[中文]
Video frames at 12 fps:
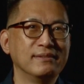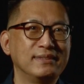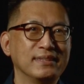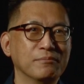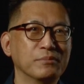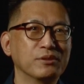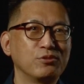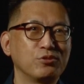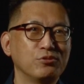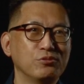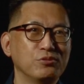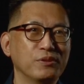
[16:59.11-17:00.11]
怎么
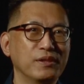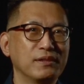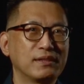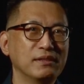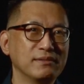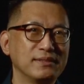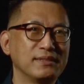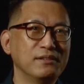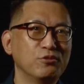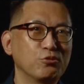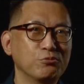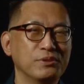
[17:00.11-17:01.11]
去更深
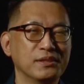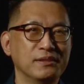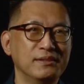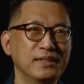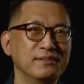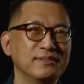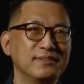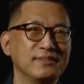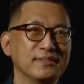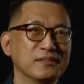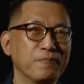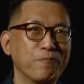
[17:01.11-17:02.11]
度的认
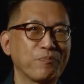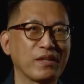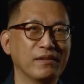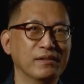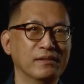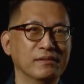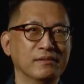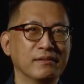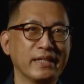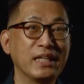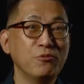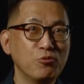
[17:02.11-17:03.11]
识
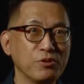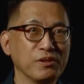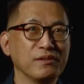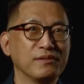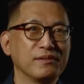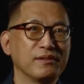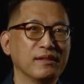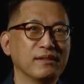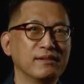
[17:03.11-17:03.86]
音乐啊